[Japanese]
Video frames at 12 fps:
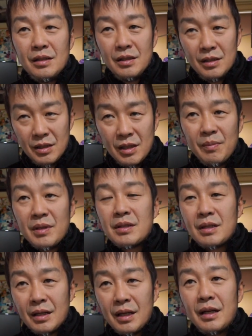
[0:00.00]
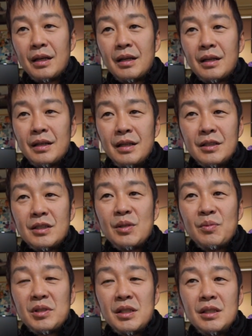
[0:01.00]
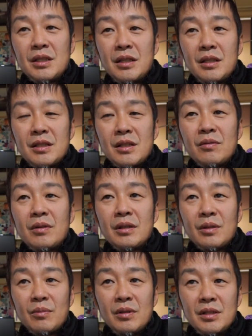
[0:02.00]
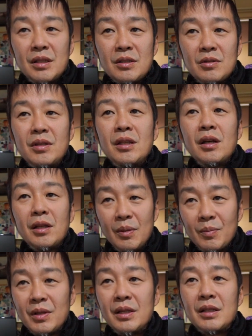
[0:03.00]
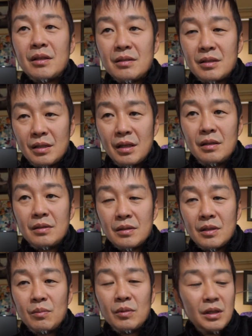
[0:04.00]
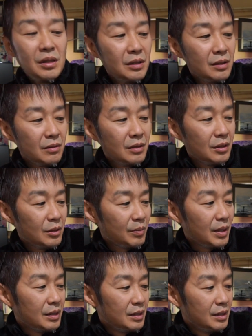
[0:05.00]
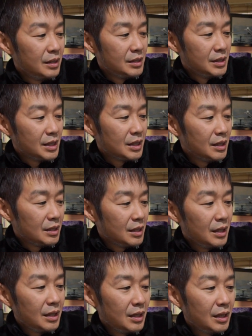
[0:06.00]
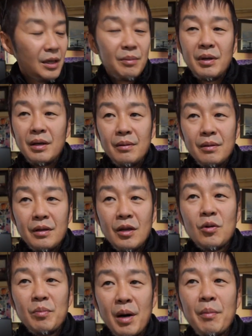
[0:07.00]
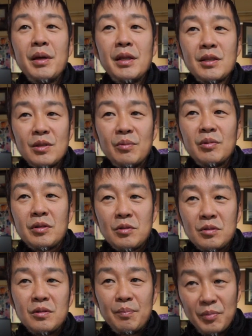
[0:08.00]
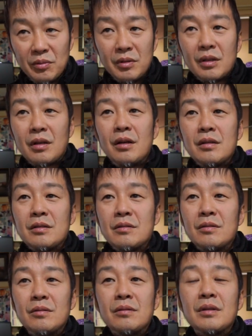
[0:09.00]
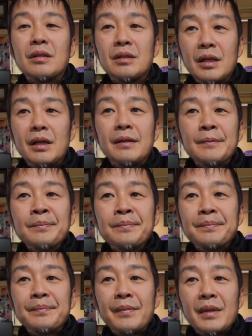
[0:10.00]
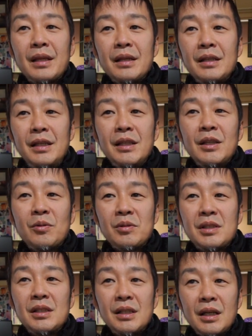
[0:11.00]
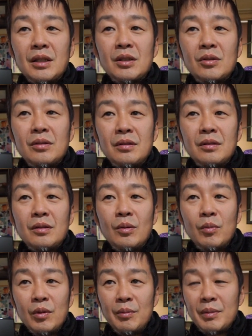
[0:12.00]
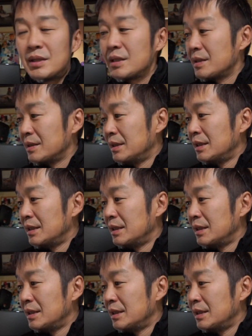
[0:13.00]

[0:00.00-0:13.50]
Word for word: 知ってますからいつでも申請してくれてもいいし Twitter でもいいですしねいつでも聞いてくれれば時間が合えば結構まめですよ僕はすぐピュッて返す方なんで聞いてほしいなと思います、